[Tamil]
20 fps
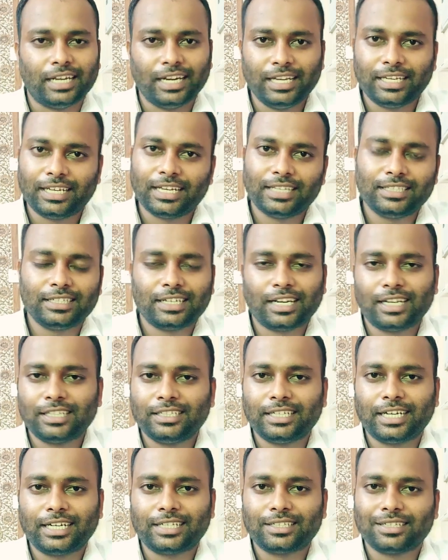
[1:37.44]
எனக்கு எது
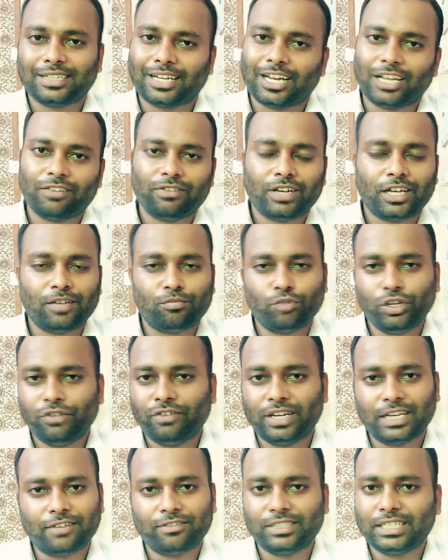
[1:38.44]
நல்லது கெட்டது நல்ல
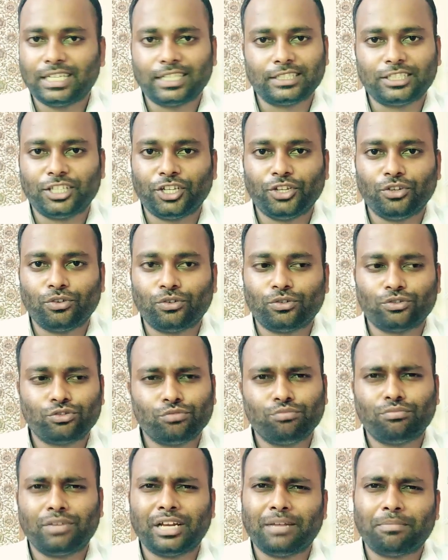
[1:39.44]
முடிவெடுக்க வந்து எனக்கு தெரியும்
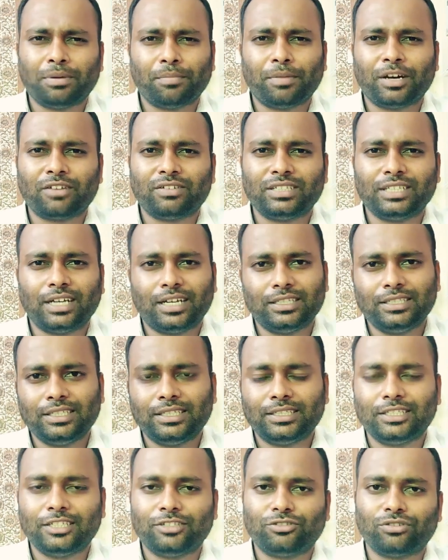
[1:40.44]
சும்மா எப்போ பார் வந்து அது
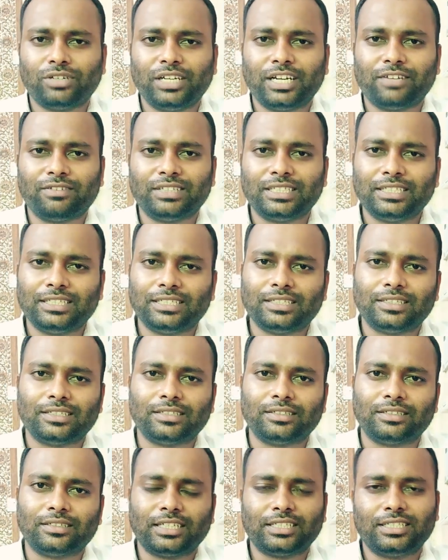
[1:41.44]
இதுன்னு சொல்லி என்னை வந்து
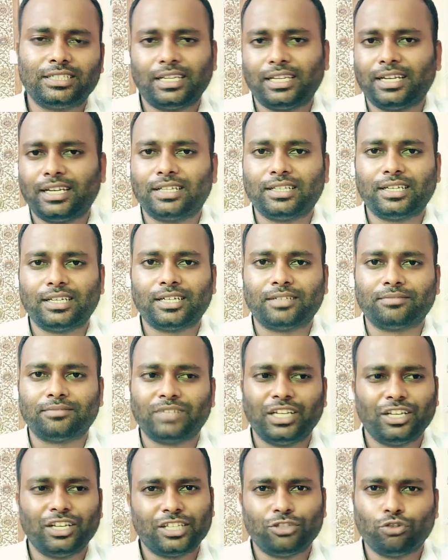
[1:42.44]
நச்சரிக்காத
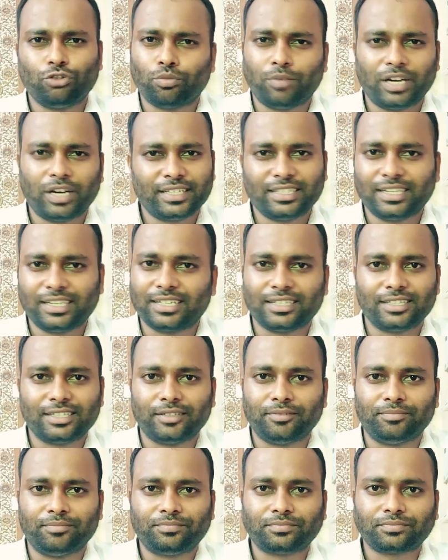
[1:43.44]
எனக்கு இது ஒரு மாதிரி இருக்கு
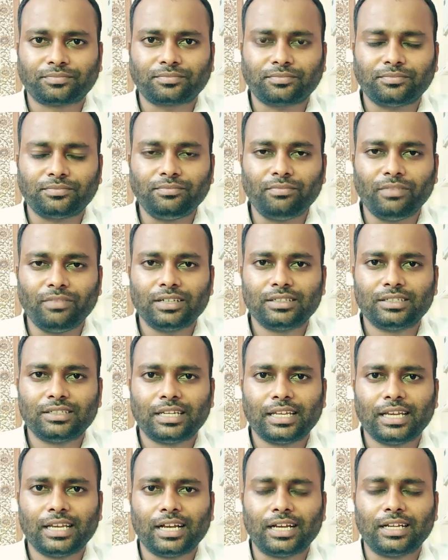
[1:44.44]

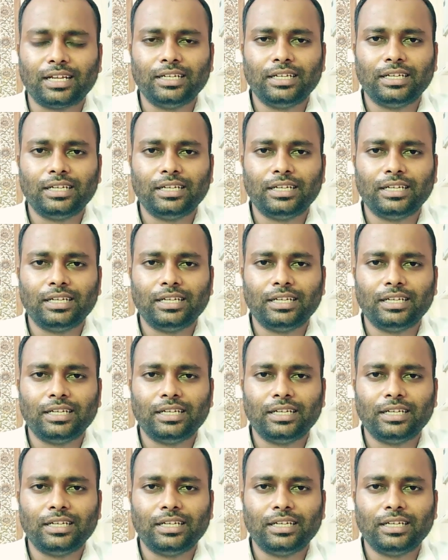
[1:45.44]
சரியா